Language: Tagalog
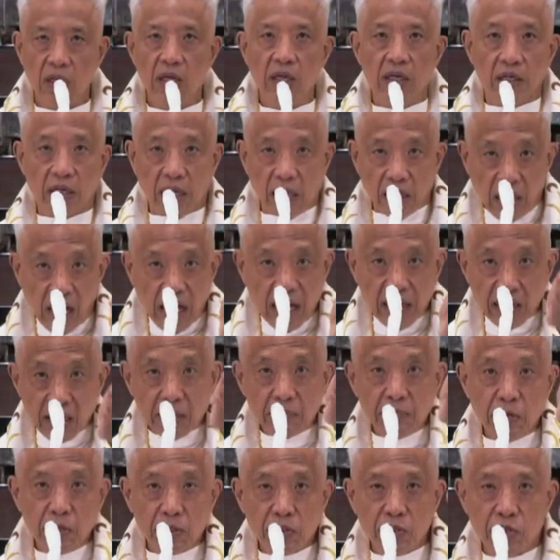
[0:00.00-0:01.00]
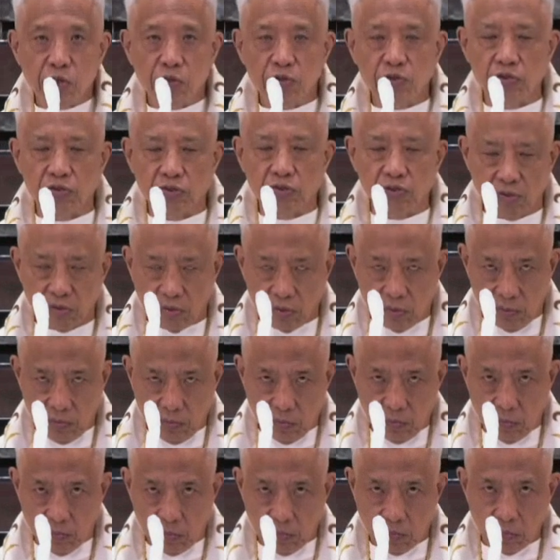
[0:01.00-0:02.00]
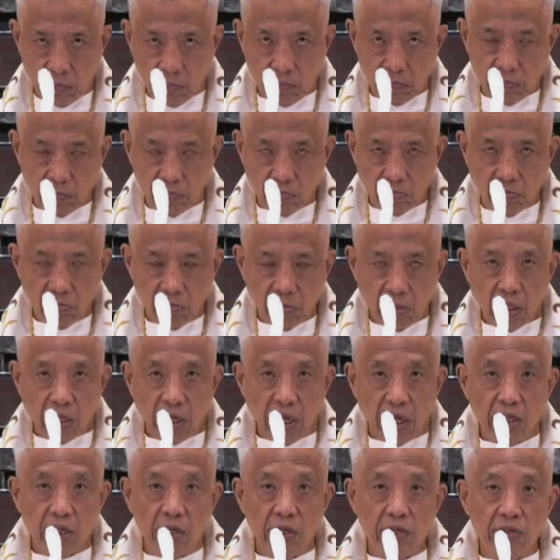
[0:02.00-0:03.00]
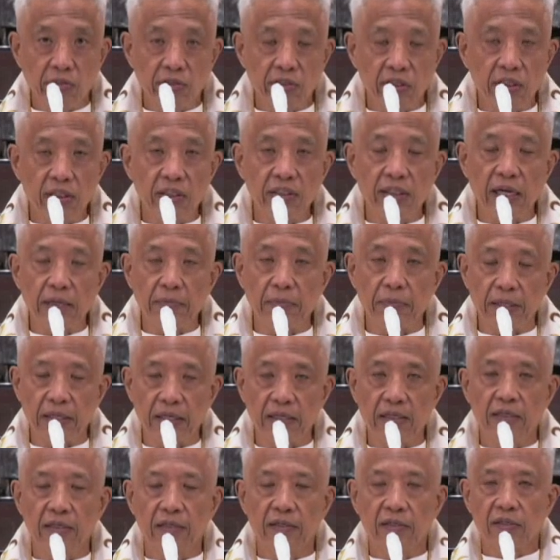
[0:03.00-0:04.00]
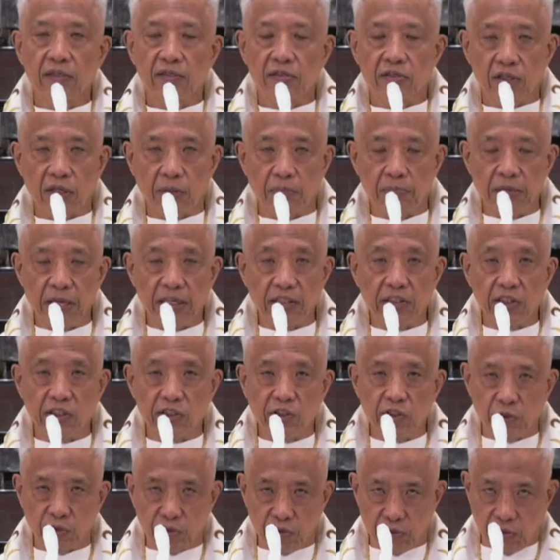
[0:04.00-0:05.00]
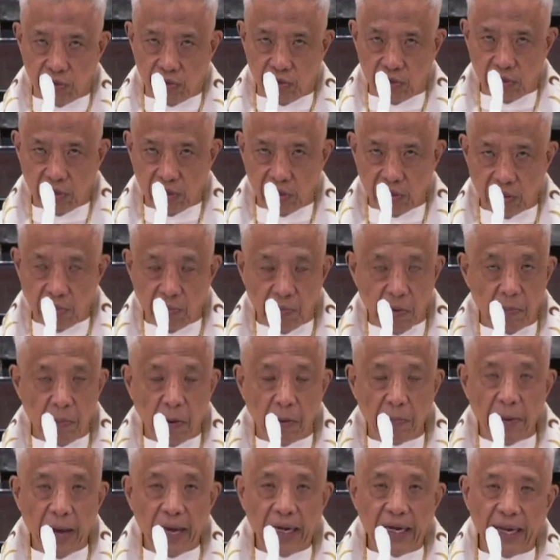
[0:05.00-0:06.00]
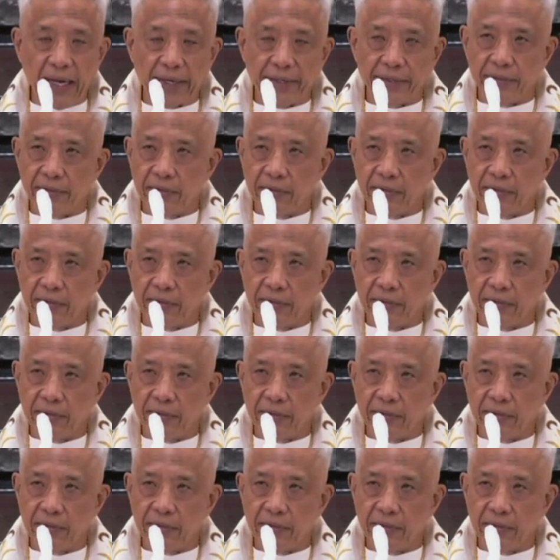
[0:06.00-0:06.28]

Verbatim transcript: Kailangan mo ang Diyos. Kaya yung sinasabi sa Beatitudes, sa mapapalad.